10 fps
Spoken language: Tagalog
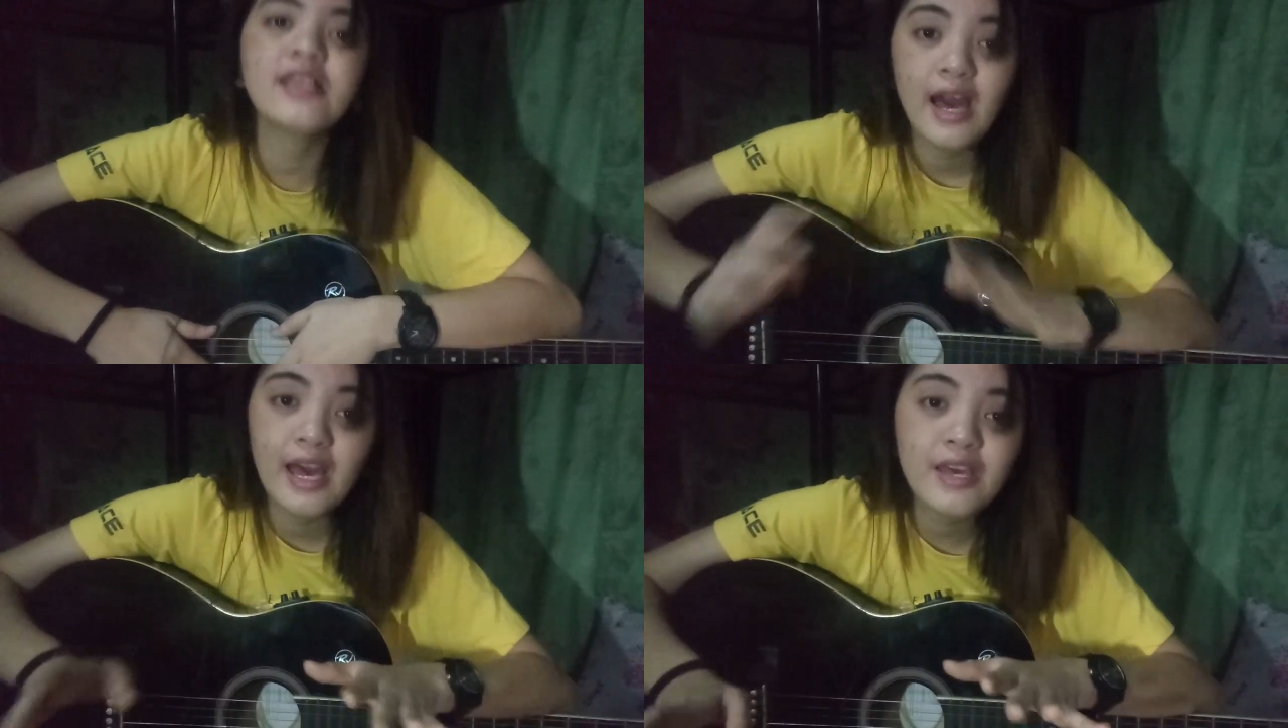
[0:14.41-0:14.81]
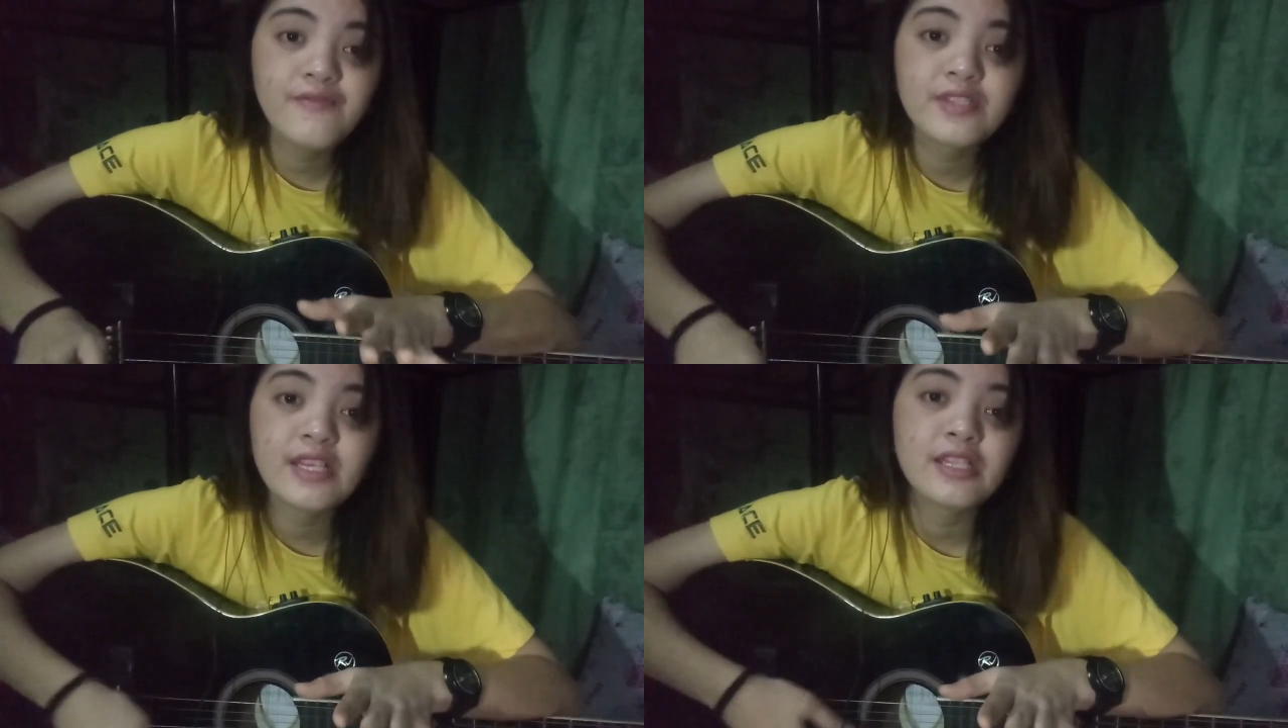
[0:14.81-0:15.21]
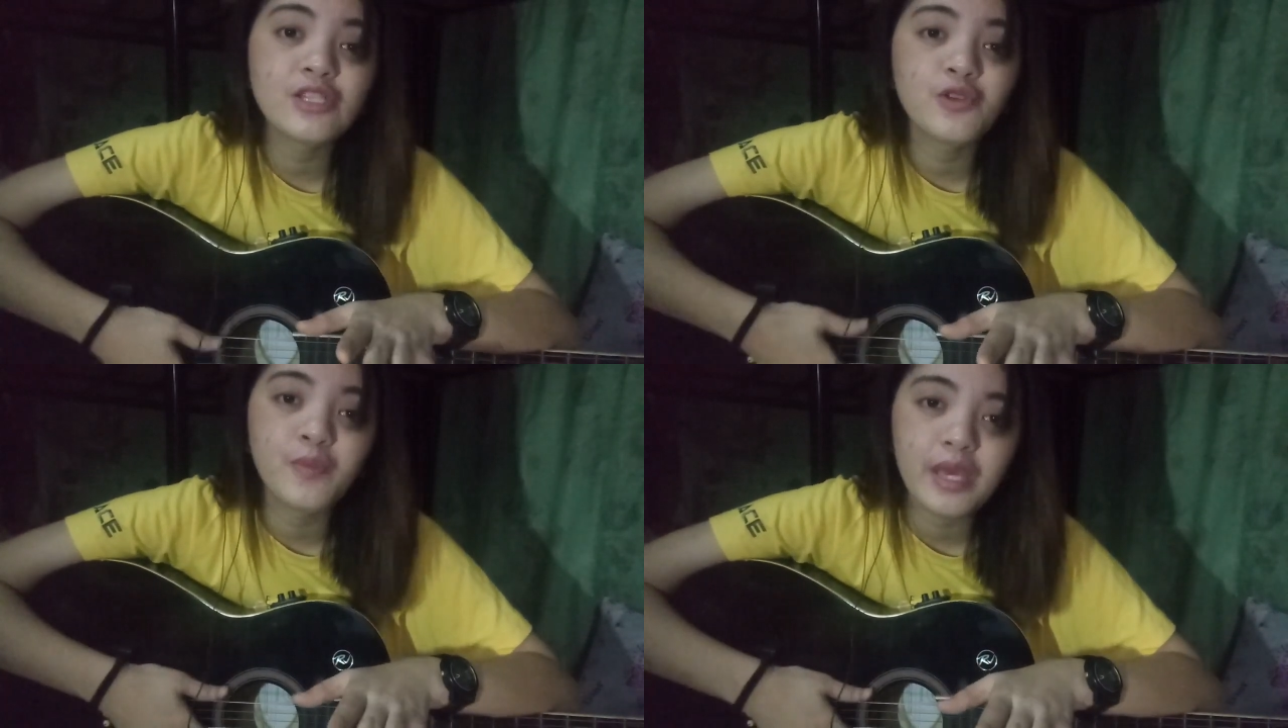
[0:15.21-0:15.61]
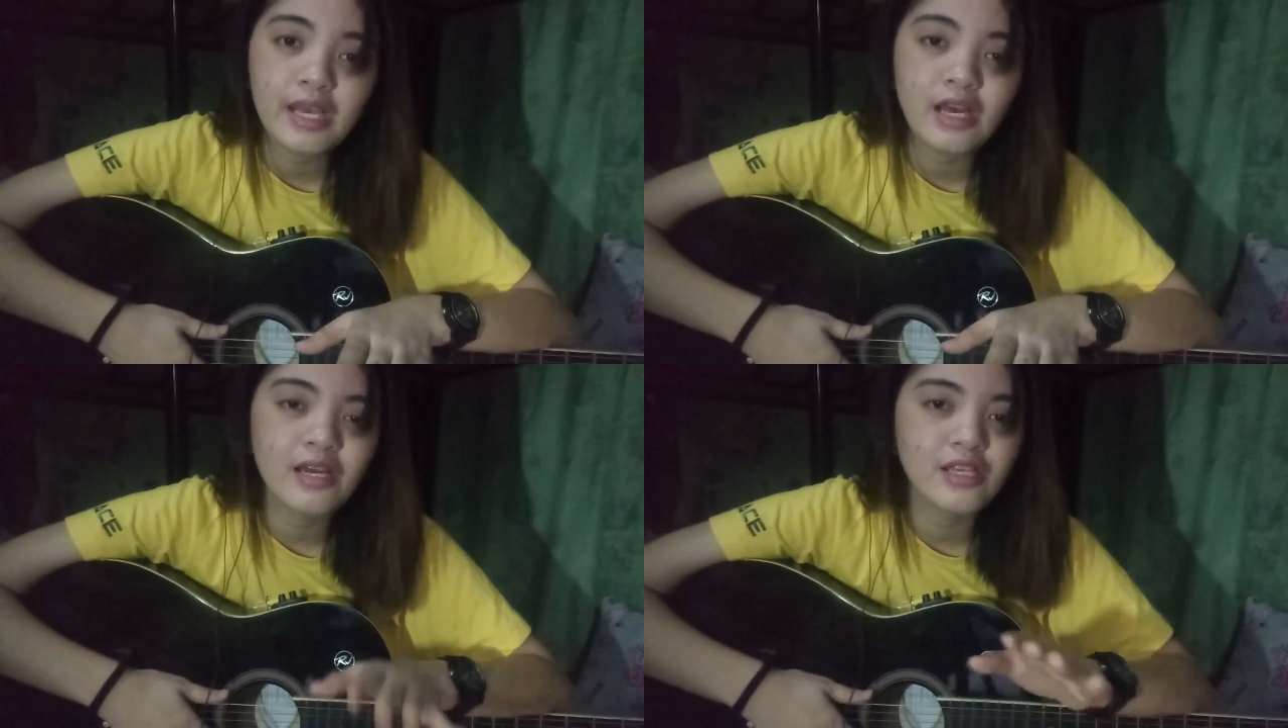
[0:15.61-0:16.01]
I have decided to make
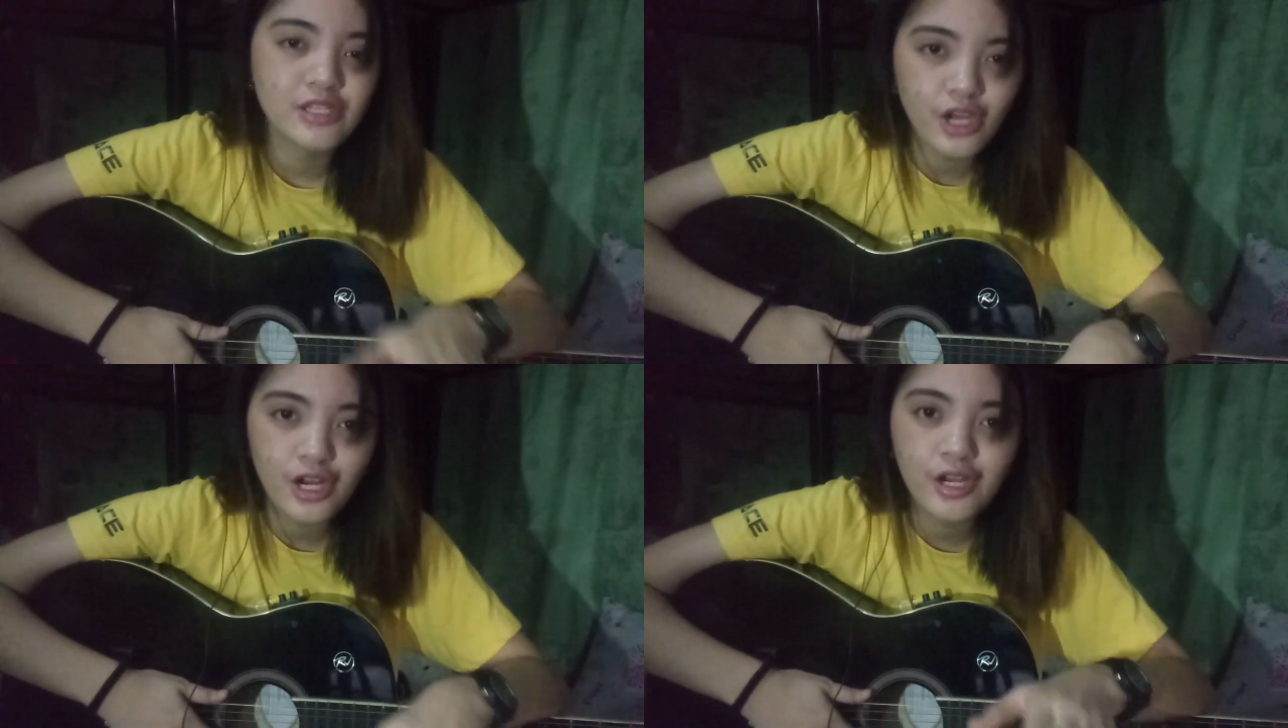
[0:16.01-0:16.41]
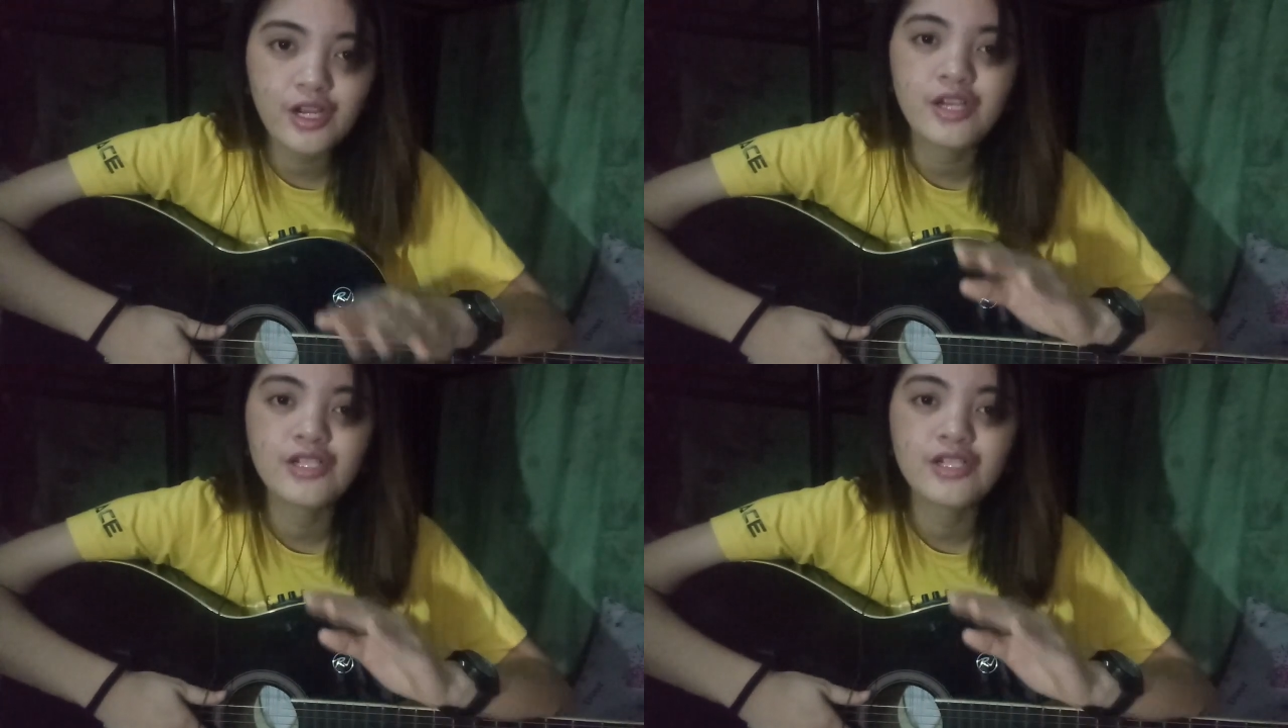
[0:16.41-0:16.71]
a guitar